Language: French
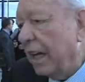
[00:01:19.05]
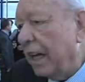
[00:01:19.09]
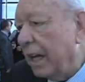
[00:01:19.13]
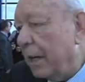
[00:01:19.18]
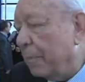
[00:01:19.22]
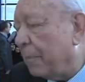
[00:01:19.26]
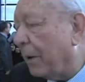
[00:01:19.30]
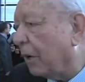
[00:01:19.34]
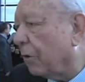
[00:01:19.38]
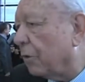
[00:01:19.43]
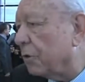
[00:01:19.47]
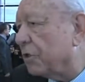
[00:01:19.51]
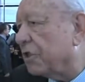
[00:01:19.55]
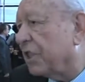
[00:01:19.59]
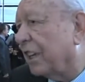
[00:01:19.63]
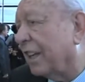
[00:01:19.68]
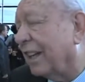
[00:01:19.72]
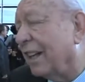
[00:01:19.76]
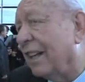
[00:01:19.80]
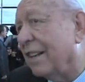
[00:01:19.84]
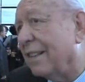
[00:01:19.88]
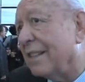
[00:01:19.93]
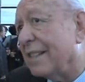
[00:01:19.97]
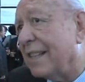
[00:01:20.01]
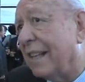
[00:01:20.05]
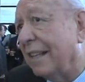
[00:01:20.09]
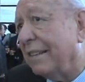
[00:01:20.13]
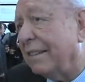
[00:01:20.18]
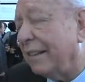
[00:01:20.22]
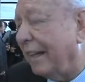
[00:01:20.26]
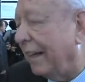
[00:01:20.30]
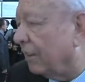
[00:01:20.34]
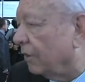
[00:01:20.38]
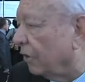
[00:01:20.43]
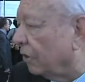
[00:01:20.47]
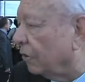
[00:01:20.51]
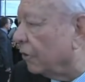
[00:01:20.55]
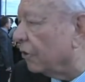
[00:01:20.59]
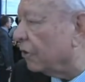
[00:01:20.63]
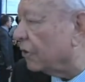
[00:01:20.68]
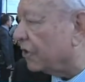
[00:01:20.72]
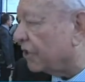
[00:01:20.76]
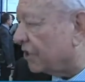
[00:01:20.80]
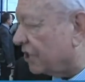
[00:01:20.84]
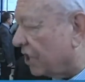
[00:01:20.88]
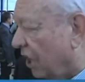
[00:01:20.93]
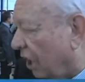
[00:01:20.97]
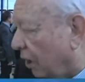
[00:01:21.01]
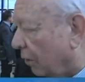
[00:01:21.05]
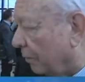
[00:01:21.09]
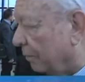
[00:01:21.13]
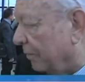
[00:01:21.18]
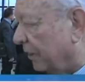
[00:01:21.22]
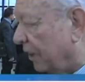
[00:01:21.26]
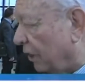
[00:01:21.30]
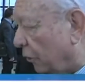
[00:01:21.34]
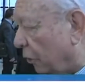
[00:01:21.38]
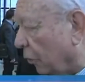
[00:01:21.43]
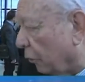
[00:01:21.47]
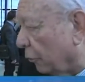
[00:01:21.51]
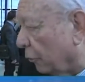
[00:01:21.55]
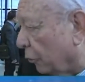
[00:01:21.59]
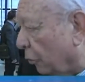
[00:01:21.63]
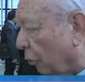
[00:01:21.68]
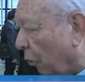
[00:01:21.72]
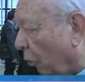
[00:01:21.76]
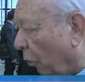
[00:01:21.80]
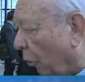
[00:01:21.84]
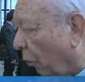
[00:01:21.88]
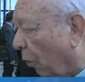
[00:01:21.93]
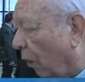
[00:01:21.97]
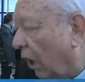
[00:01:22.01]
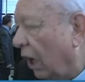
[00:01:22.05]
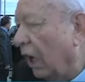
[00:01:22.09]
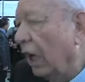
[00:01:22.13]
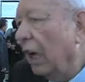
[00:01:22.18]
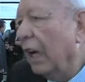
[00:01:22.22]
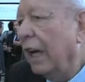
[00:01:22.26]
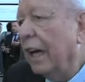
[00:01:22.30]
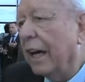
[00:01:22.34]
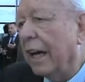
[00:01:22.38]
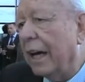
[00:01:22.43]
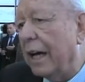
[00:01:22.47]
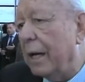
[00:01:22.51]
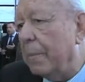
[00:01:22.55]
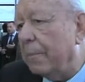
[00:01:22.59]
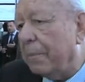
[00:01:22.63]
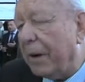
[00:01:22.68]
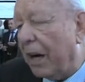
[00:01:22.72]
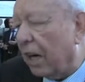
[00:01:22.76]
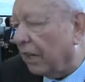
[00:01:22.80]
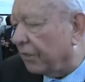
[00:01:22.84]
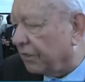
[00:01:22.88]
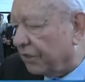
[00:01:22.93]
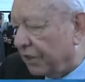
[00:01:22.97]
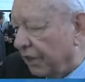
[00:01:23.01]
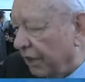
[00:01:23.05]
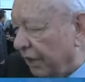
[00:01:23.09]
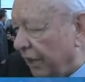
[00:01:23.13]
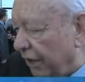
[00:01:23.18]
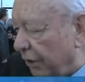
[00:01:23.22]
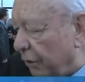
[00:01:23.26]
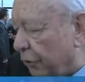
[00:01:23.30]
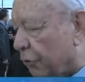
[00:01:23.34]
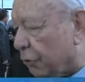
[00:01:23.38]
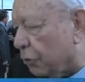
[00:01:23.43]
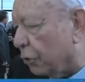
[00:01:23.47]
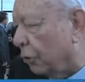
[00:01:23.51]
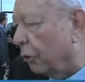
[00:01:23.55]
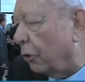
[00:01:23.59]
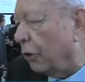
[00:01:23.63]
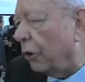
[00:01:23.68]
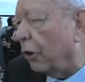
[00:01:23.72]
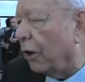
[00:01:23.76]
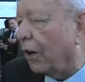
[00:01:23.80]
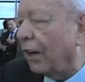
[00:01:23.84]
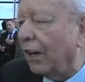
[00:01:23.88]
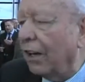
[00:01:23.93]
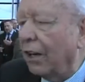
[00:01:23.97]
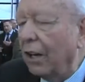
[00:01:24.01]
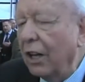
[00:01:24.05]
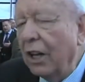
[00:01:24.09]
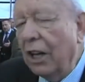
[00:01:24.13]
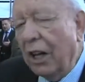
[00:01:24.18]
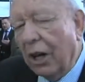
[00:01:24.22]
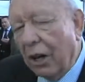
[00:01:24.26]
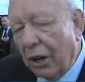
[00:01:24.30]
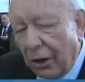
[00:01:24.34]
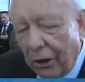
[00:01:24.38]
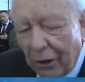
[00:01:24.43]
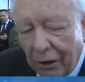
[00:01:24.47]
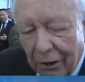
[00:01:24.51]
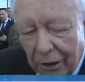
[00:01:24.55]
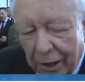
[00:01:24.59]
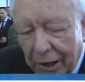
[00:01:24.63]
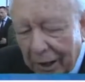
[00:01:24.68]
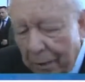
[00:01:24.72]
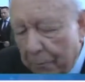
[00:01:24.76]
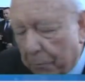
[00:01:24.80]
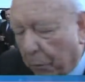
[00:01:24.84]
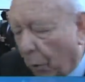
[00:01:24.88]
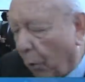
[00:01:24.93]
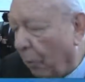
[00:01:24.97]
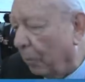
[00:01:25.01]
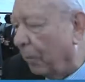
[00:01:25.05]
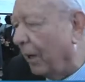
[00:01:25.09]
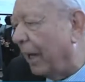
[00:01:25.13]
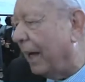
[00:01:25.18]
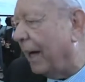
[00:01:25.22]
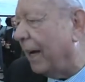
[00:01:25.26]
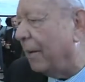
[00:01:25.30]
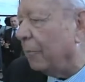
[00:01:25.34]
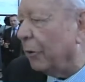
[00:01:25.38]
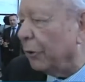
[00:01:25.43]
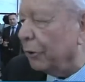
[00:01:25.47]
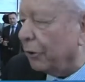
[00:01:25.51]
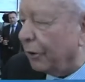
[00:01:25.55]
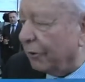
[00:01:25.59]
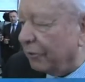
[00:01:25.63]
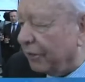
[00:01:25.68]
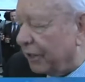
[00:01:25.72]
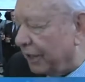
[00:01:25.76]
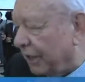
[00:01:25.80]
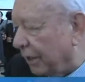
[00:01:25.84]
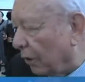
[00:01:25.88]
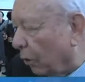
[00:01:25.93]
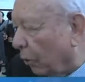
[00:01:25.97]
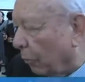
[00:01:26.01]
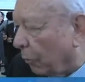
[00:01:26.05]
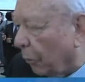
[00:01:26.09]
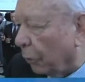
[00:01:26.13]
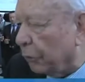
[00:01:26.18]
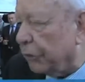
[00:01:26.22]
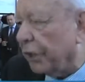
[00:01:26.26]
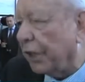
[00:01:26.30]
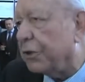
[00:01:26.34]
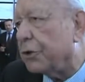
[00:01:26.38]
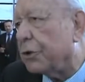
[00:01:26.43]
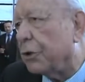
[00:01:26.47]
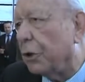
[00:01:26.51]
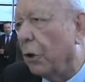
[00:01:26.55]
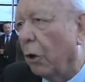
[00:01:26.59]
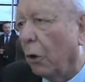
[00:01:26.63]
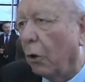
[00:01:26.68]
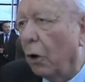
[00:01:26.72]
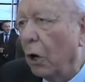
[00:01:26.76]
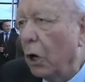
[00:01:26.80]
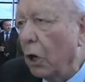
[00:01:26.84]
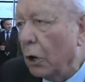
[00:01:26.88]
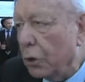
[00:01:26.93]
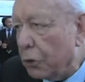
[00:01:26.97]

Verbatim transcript: Et par conséquent, cette aide de 100 millions d'euros répartie sur euh, les problèmes de vidéoprotection,